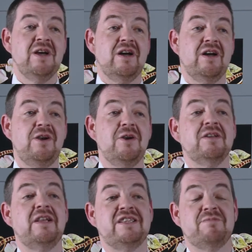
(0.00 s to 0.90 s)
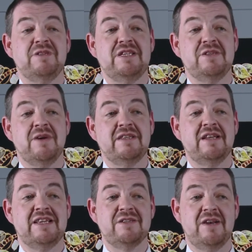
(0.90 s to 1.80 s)
euh, lors de l'exposition
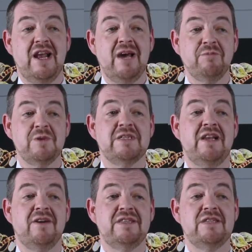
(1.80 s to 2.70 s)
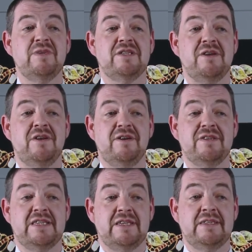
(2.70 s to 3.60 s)
internationale à Bruxelles en
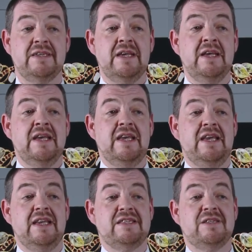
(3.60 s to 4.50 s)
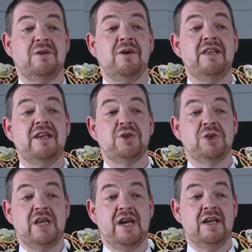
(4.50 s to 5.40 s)
1897. Et ce collier de
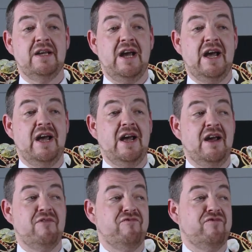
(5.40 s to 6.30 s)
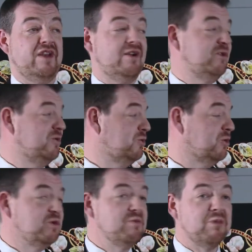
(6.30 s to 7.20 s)
chien a fait le
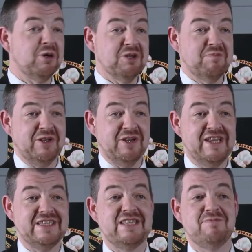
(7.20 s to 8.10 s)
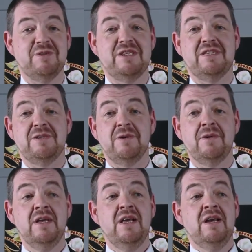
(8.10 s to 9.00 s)
tour du monde pendant les expositions
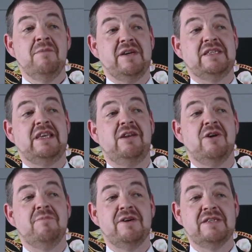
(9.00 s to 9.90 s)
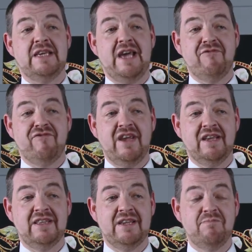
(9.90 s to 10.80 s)
parce qu'il commençait à
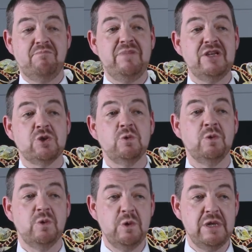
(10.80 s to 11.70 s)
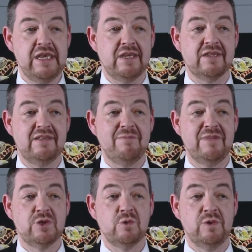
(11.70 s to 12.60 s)
faire des bijoux uniques, des
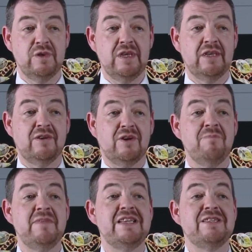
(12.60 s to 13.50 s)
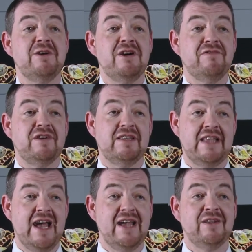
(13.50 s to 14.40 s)
bijoux uniques comme des œuvres
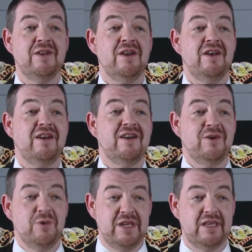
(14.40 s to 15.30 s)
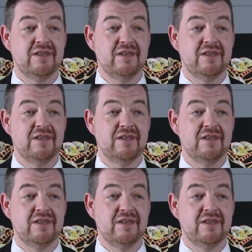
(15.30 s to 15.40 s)
d'art euh, uniques.